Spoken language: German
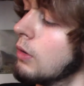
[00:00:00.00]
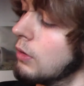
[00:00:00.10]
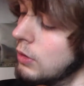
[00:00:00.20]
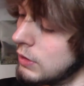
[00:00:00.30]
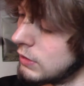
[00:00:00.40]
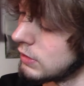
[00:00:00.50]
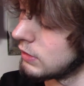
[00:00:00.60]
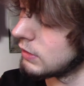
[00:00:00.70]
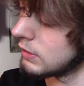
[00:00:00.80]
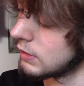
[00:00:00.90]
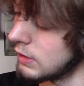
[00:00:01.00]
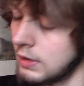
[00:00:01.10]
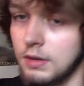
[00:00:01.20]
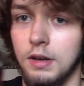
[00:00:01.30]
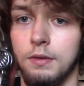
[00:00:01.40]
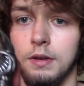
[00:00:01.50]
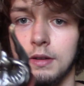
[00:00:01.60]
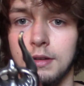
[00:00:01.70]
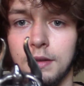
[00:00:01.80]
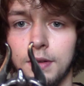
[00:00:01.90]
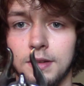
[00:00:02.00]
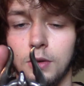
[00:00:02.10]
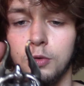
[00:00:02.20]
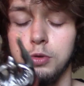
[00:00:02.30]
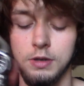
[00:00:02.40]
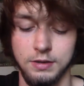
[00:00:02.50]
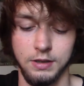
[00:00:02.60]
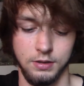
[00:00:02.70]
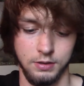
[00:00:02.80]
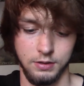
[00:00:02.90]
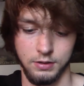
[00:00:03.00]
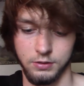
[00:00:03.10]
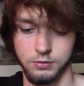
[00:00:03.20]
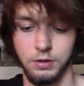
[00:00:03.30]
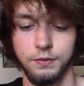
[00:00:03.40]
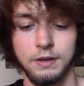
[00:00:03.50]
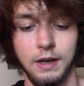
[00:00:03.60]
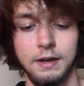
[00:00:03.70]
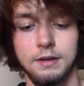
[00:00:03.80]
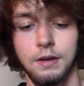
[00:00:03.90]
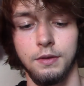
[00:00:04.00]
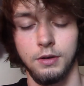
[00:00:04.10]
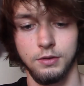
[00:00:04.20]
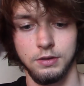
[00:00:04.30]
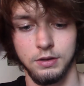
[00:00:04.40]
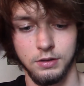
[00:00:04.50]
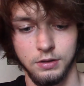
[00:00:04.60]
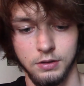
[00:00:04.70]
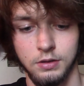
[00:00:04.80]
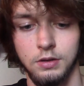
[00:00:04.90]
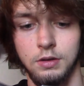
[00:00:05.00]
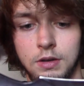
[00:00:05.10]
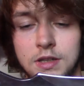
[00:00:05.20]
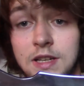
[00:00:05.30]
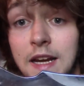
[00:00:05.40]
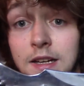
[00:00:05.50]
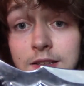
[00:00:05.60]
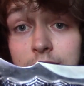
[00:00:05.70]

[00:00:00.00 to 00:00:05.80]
Und ja, ist einfach das ist einfach sau cool, das Ding. Wow, wie geil das einfach aussieht. Stainless